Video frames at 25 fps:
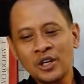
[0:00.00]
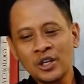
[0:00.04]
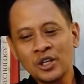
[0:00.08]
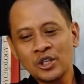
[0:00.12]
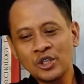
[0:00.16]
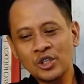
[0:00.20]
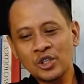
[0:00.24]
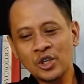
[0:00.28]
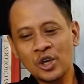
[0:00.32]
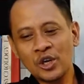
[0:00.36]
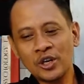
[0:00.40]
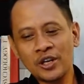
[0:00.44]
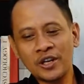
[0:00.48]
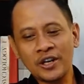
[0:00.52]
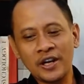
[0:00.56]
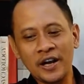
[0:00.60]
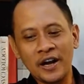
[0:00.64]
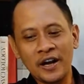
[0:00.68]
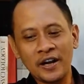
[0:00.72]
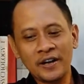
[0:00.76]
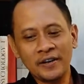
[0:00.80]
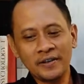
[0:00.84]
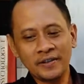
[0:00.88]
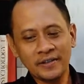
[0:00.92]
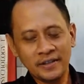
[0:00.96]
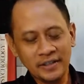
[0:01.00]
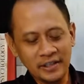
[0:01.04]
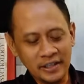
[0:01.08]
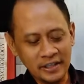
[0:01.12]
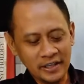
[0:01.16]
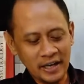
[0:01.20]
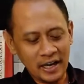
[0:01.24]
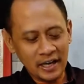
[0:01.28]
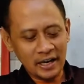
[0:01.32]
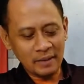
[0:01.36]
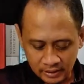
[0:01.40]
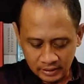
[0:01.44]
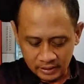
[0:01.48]
sorga di
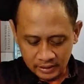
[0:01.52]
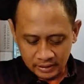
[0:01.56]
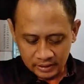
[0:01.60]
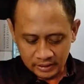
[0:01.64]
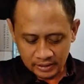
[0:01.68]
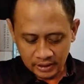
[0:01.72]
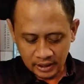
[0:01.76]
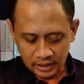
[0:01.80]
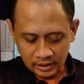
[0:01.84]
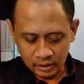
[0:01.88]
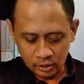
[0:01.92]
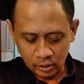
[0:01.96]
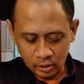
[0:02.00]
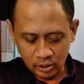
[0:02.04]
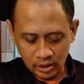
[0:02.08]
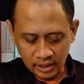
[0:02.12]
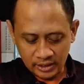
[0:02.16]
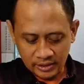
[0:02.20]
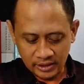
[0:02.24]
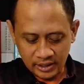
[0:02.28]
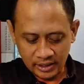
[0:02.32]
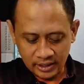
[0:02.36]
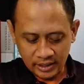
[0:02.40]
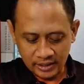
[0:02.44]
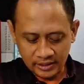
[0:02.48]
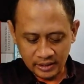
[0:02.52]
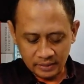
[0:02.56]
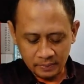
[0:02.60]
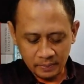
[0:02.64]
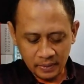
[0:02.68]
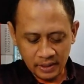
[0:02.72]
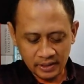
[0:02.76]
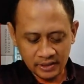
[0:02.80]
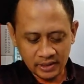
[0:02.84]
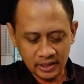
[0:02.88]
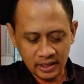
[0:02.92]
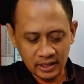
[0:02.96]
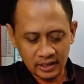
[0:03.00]
dalam satu Raja-Raja
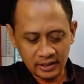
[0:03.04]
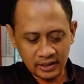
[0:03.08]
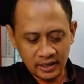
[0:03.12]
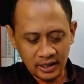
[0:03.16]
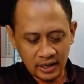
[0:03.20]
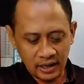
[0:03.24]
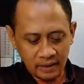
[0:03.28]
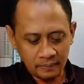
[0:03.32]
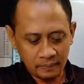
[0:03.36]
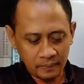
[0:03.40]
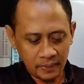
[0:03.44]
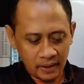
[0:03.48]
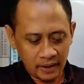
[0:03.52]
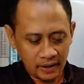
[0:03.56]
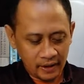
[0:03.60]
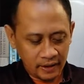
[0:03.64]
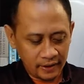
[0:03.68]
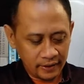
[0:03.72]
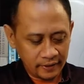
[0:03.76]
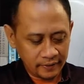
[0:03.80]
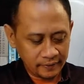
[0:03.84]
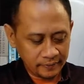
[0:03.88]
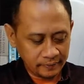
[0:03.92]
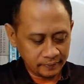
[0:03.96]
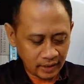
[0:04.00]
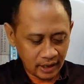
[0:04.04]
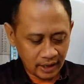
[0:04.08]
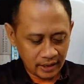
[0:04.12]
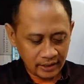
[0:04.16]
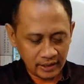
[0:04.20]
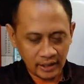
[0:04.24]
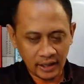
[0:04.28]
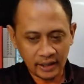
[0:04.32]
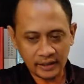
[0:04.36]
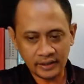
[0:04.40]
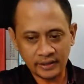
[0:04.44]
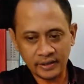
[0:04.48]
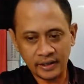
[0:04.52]
pasal 8
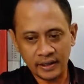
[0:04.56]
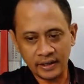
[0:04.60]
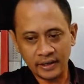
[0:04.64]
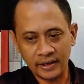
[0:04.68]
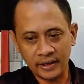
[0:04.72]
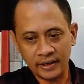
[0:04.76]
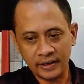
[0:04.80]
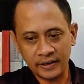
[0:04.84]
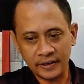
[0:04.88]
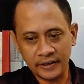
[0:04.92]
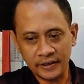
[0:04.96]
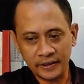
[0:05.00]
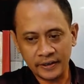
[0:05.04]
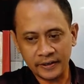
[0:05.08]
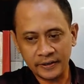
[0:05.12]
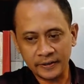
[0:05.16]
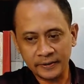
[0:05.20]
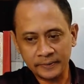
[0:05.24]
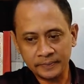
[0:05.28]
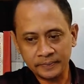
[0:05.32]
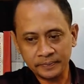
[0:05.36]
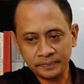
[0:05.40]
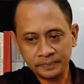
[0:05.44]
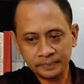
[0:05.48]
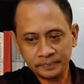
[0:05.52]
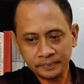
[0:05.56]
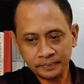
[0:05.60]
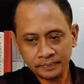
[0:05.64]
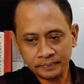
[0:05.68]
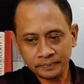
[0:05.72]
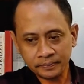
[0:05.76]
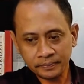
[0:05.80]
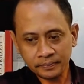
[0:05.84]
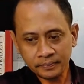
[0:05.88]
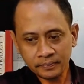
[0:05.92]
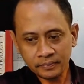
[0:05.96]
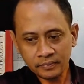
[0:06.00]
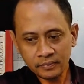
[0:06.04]
ayatnya yang ke
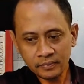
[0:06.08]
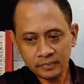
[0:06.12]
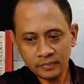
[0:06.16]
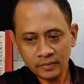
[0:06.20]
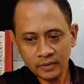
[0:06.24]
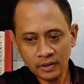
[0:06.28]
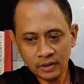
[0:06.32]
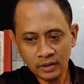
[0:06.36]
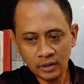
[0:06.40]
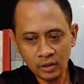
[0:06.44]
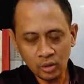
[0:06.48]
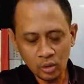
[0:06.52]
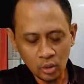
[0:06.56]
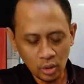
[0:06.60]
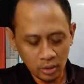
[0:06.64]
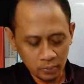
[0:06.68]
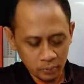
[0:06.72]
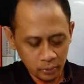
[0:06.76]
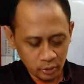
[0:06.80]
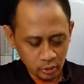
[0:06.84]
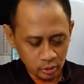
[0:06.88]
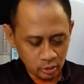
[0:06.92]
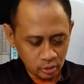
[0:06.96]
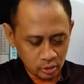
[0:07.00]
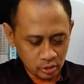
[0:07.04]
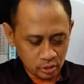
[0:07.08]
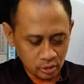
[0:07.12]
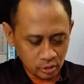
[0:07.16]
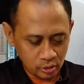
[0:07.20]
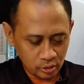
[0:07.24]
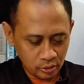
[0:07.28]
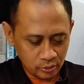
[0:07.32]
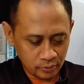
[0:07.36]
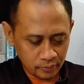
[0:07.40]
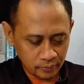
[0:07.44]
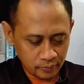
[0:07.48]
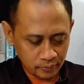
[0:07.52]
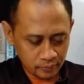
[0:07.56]
27.